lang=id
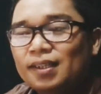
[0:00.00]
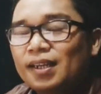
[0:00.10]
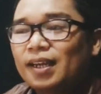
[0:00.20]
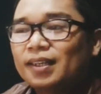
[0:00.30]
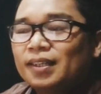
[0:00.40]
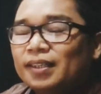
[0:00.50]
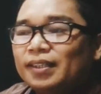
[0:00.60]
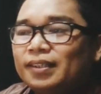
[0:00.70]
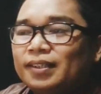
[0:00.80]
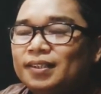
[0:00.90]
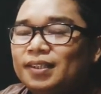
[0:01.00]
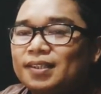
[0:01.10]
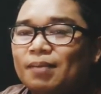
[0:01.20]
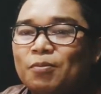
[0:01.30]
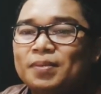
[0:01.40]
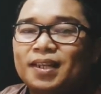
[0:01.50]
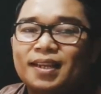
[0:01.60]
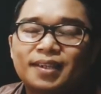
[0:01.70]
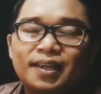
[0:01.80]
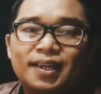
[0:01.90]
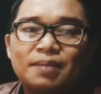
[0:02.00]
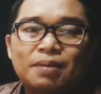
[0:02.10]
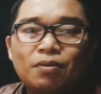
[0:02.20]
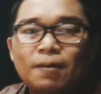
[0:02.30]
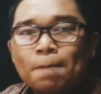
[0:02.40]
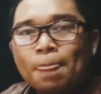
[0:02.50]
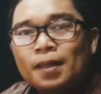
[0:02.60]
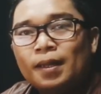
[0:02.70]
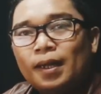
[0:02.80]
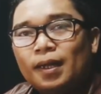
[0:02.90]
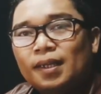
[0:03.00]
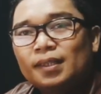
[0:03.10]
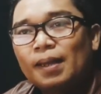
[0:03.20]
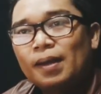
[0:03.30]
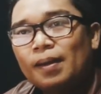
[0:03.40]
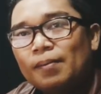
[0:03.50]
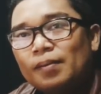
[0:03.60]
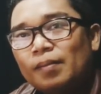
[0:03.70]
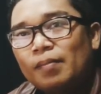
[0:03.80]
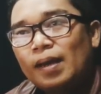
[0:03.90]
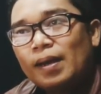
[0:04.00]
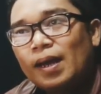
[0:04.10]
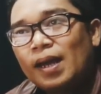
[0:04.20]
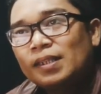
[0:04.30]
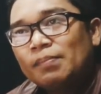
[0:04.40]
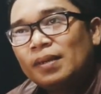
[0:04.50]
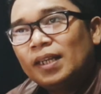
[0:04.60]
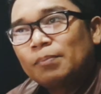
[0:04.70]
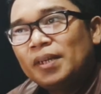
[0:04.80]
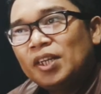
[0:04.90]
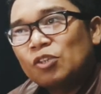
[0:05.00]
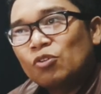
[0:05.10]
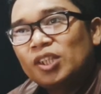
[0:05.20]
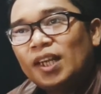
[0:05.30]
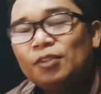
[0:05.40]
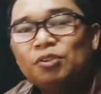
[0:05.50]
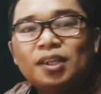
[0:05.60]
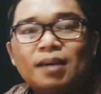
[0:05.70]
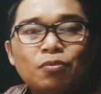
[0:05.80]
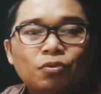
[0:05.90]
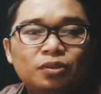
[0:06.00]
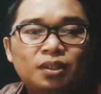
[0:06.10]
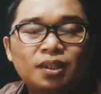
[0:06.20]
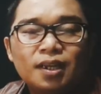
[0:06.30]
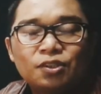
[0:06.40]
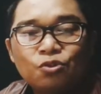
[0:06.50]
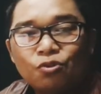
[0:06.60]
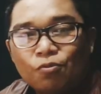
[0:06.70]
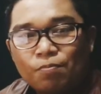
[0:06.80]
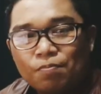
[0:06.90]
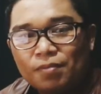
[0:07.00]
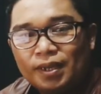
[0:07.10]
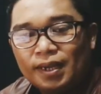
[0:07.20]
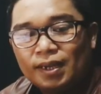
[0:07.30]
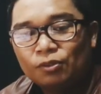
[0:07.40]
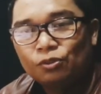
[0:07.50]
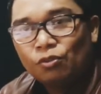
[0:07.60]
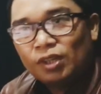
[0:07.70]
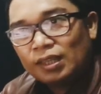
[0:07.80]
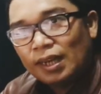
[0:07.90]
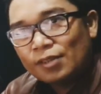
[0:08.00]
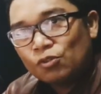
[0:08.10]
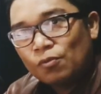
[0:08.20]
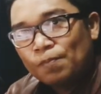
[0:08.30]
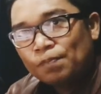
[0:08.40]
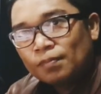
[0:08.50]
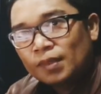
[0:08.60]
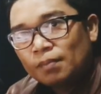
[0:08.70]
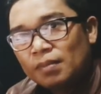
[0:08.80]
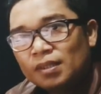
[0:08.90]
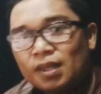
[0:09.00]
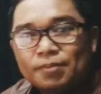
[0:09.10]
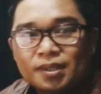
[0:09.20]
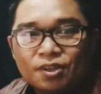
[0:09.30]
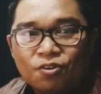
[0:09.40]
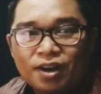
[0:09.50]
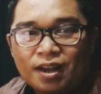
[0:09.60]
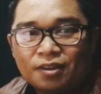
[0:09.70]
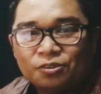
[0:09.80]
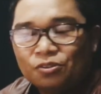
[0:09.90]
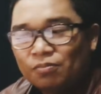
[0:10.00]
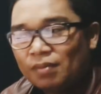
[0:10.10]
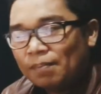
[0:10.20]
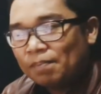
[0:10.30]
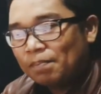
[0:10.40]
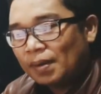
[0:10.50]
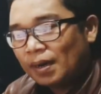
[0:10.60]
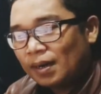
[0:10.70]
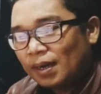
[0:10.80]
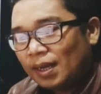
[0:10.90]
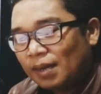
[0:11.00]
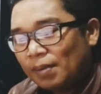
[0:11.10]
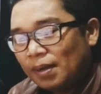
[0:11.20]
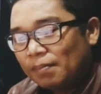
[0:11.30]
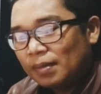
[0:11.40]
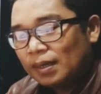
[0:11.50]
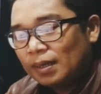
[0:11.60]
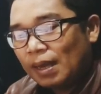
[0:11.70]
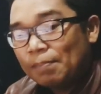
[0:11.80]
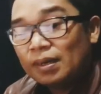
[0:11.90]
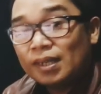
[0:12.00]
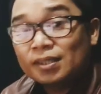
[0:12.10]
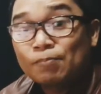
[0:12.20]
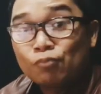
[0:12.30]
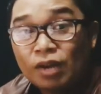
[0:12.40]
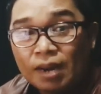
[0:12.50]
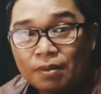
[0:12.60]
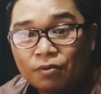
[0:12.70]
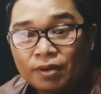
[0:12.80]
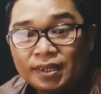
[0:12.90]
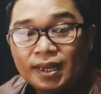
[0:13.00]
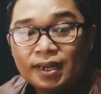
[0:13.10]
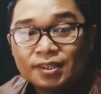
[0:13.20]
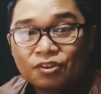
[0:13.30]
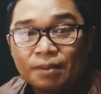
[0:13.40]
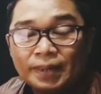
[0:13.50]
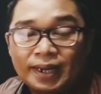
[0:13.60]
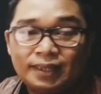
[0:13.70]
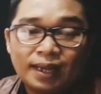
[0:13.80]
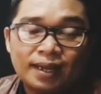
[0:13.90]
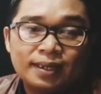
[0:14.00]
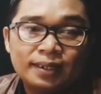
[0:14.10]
Nah, di sini saya mau menjelaskan lagi bahwa uh, kita hanya melihat media sosial itu tidak buk tidak cukup ya untuk kita langsung mencap seseorang untuk memper, apa, mengambil kesimpulan bahwa dia adalah seorang pendeta.